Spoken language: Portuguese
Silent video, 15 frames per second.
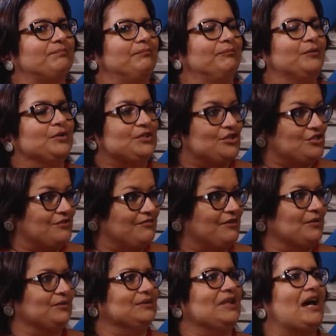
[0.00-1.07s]
muitas
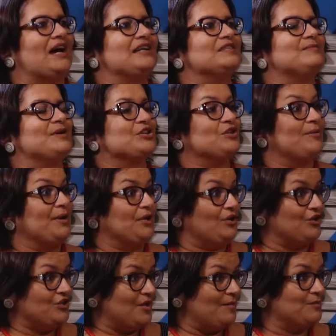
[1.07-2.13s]
dificuldades, mas também
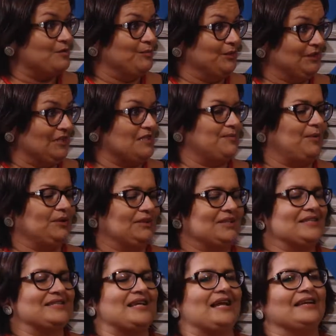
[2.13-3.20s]
nós temos muitas
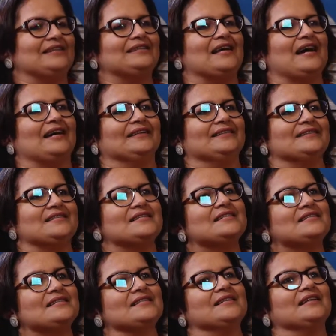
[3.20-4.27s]
potencialidades. E
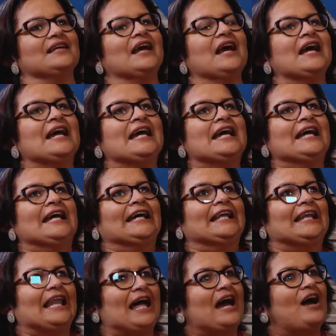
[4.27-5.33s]
assim,
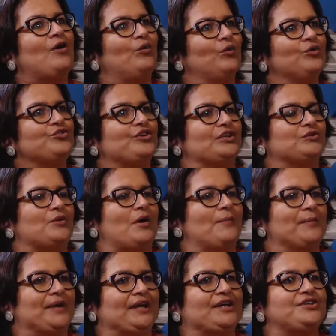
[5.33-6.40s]
lá hoje,
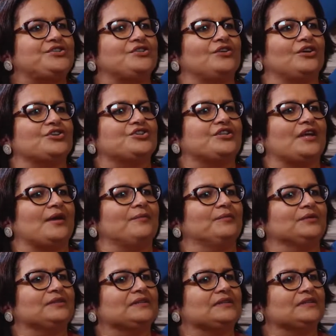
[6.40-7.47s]
atualmente, nós
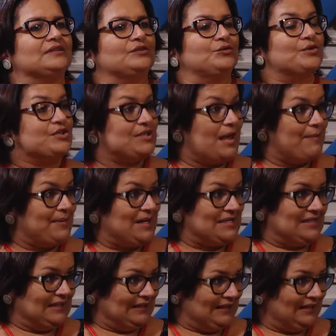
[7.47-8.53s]
temos duas
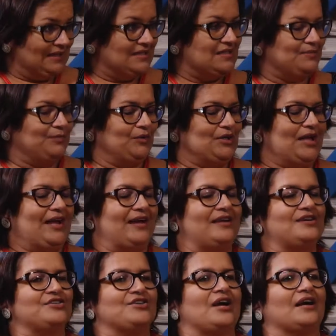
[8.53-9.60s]
representantes
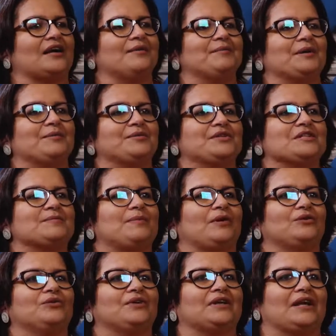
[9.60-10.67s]
mulheres na Câmara
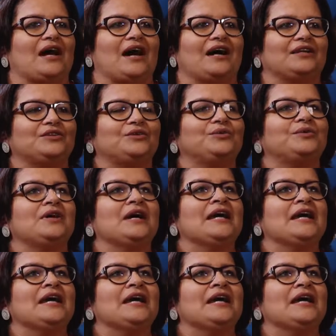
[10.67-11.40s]
Municipal do Crato